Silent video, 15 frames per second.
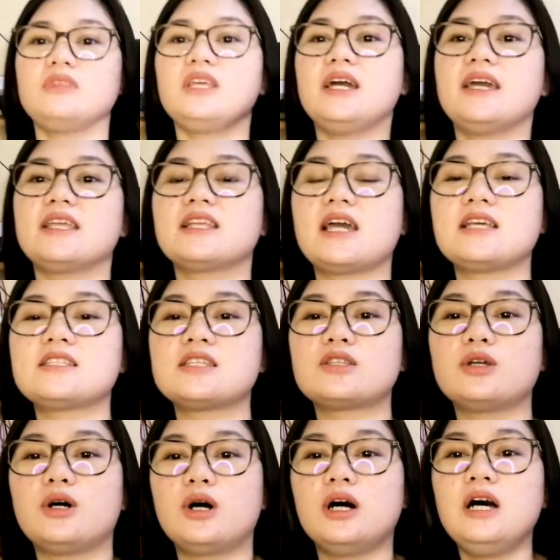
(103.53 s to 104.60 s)
Ayan guys,
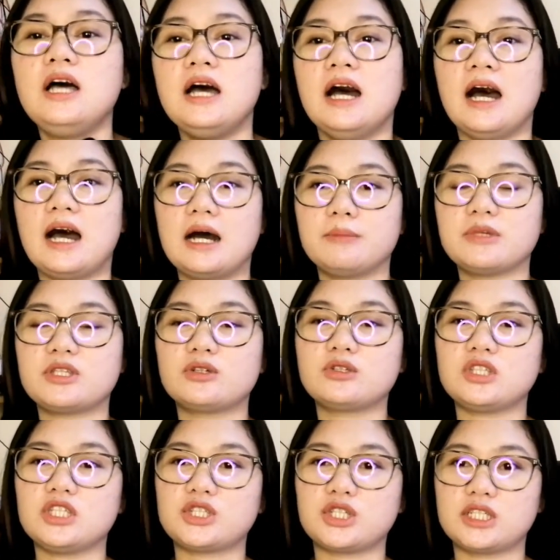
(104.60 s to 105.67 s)
ito um
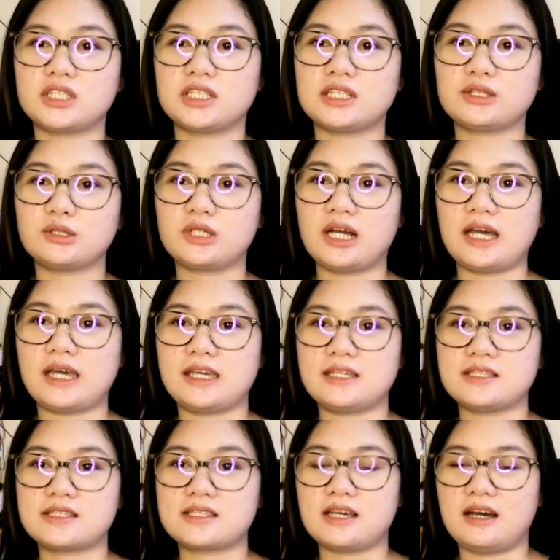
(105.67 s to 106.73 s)
itong t-shirt na to,
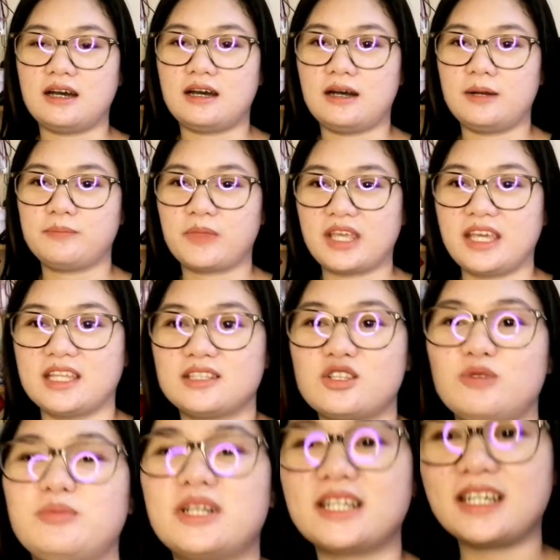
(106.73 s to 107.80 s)
guys. Um ayan,
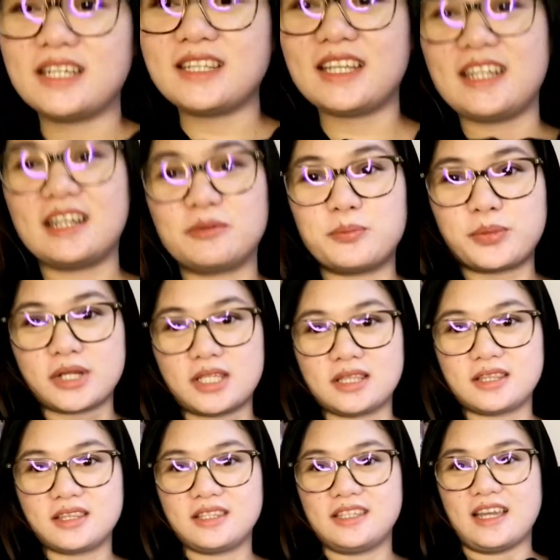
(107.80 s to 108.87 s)
sobrang ganda ng
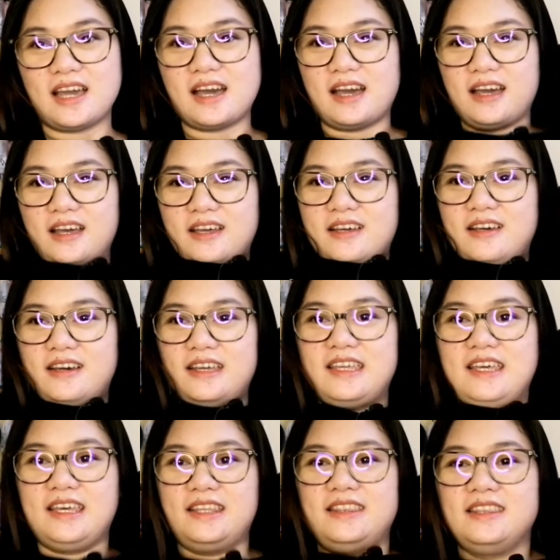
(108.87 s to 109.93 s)
print niya.
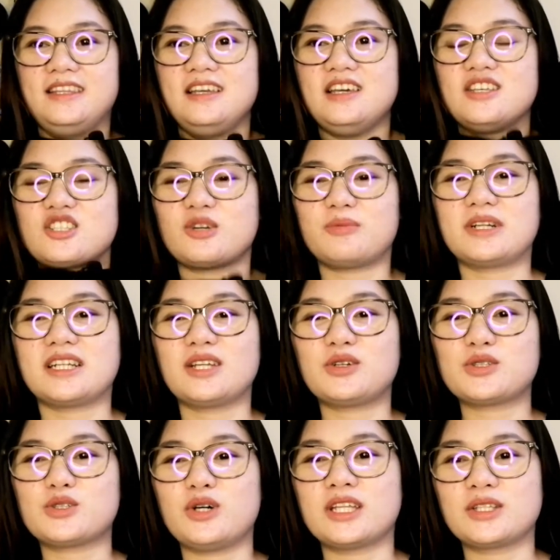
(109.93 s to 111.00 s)
Ayan. Sobrang
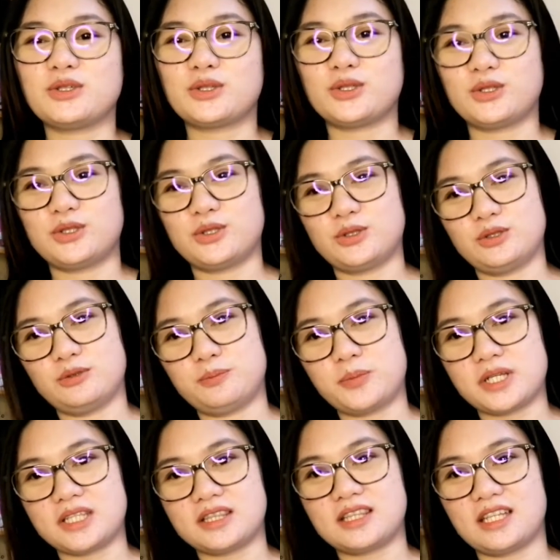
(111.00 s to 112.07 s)
nagustuhan ko tong
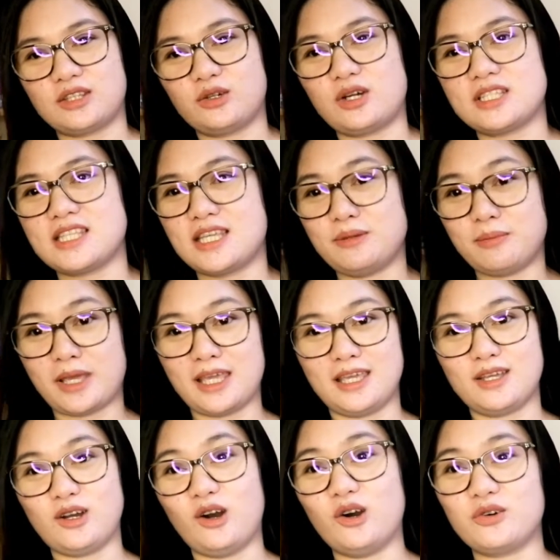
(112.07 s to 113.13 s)
print na to kasi may
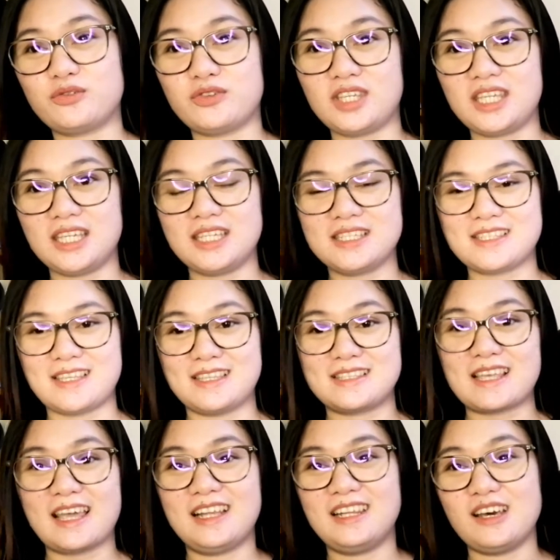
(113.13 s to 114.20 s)
coffee since
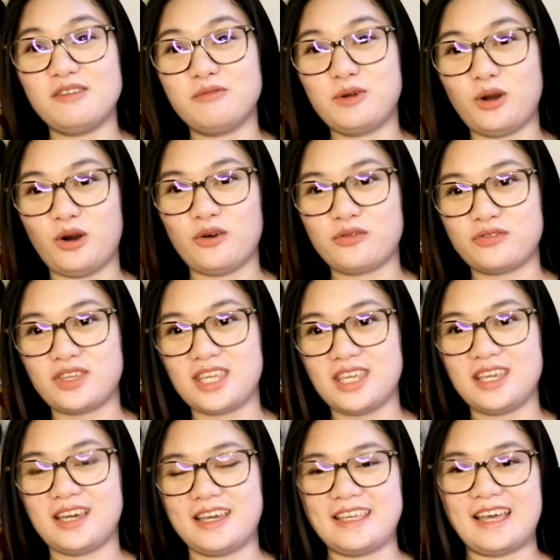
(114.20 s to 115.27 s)
I love
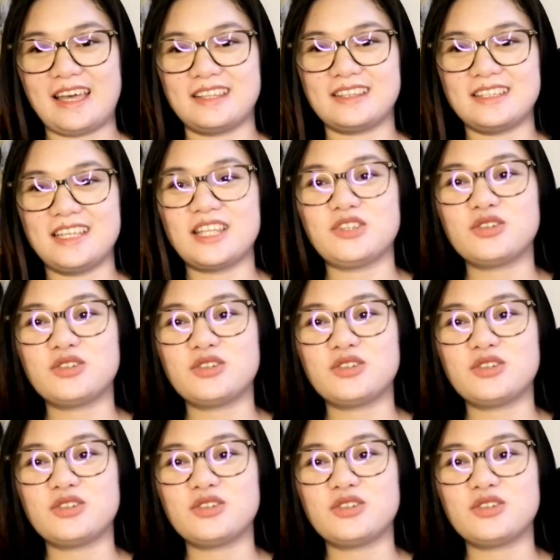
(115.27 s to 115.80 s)
coffee. Ayan, yan